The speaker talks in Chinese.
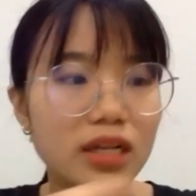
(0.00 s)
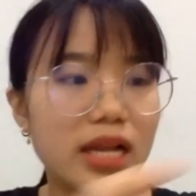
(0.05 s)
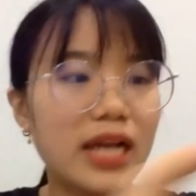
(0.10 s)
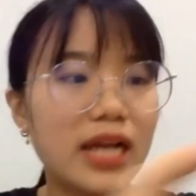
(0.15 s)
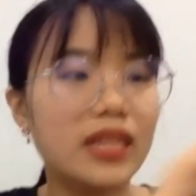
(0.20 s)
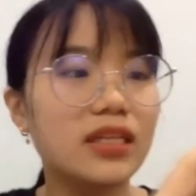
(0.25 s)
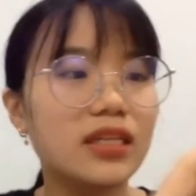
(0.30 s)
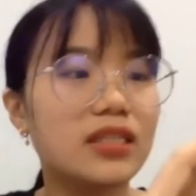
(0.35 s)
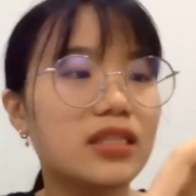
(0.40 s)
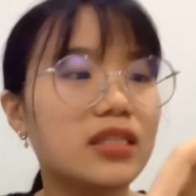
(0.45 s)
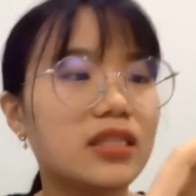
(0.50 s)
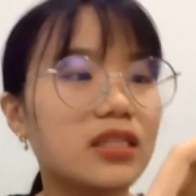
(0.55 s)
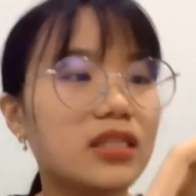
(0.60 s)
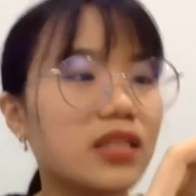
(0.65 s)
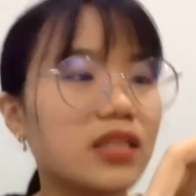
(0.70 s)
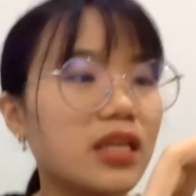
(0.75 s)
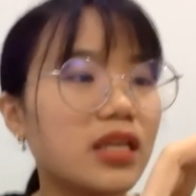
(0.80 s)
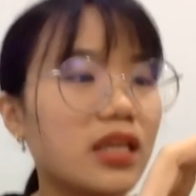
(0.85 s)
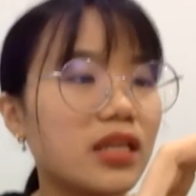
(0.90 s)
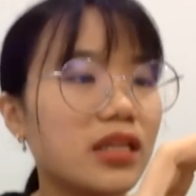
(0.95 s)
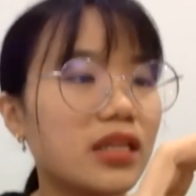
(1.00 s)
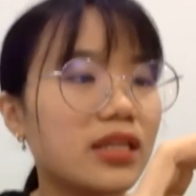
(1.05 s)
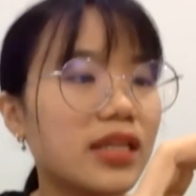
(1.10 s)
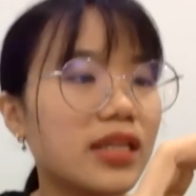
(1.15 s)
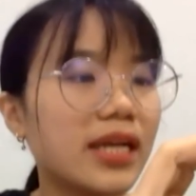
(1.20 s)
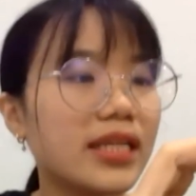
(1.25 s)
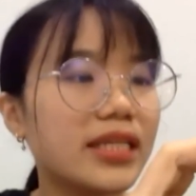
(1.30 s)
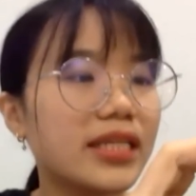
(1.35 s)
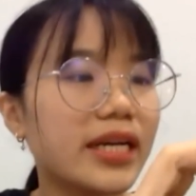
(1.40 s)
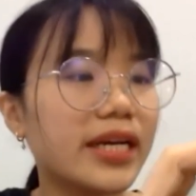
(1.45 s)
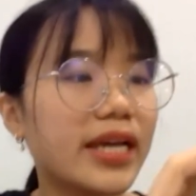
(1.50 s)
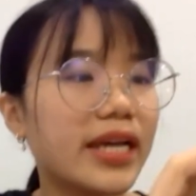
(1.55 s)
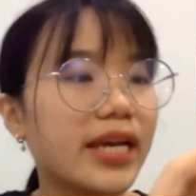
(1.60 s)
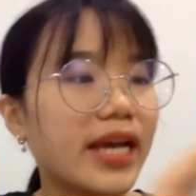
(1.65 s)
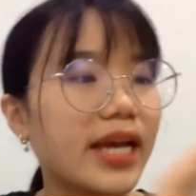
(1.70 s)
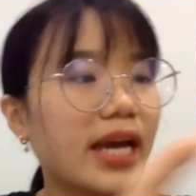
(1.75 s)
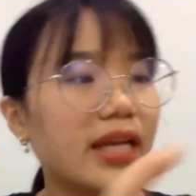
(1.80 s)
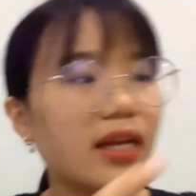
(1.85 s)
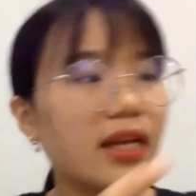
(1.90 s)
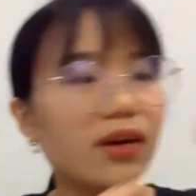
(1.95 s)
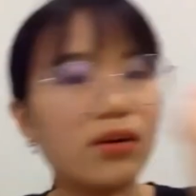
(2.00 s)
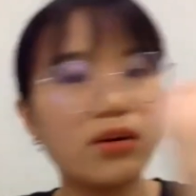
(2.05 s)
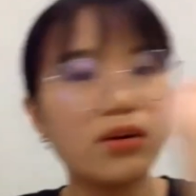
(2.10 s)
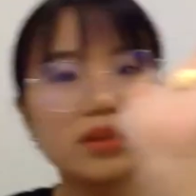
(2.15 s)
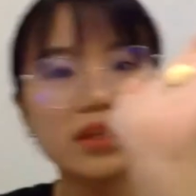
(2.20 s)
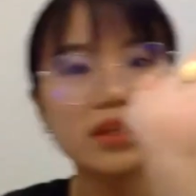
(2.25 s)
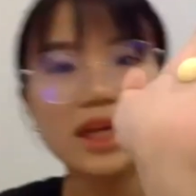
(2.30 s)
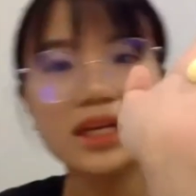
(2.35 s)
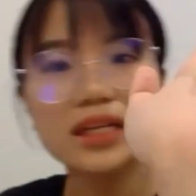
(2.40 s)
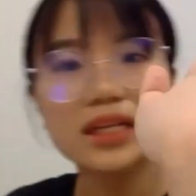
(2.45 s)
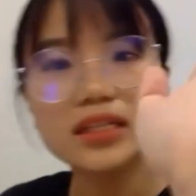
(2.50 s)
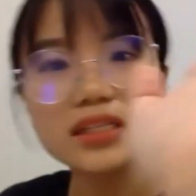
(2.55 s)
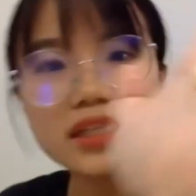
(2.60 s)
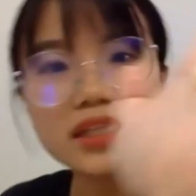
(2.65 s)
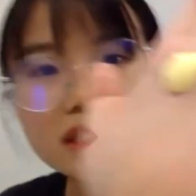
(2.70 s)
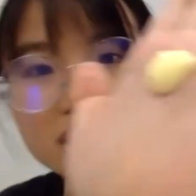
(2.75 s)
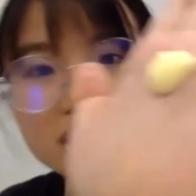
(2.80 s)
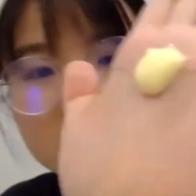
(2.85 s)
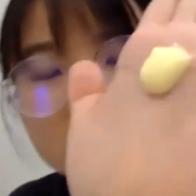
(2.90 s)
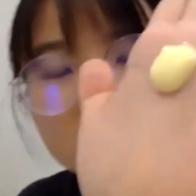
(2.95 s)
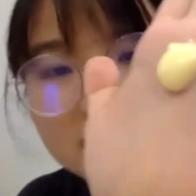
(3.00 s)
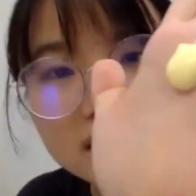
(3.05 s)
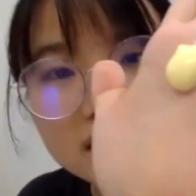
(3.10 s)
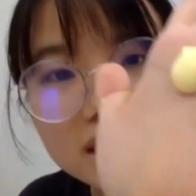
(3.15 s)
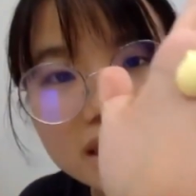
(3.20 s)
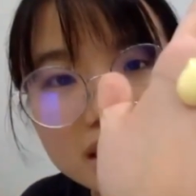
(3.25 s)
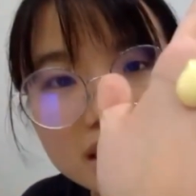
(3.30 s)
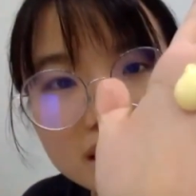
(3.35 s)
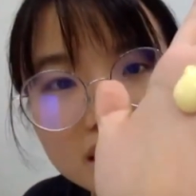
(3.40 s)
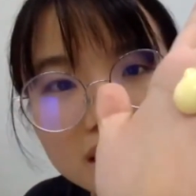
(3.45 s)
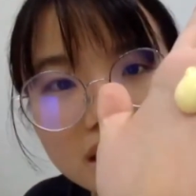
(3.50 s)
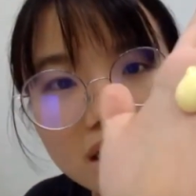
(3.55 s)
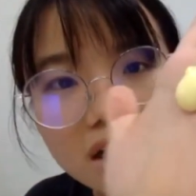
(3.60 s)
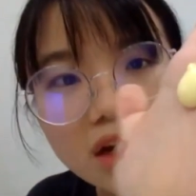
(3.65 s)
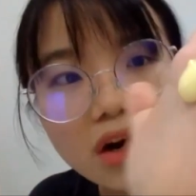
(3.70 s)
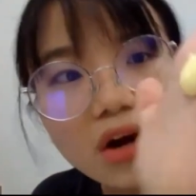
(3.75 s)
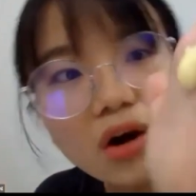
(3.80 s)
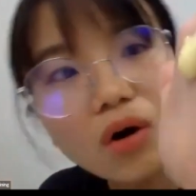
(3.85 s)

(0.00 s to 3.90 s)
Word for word: 它的质地大家可以看到哦，它的这个质地是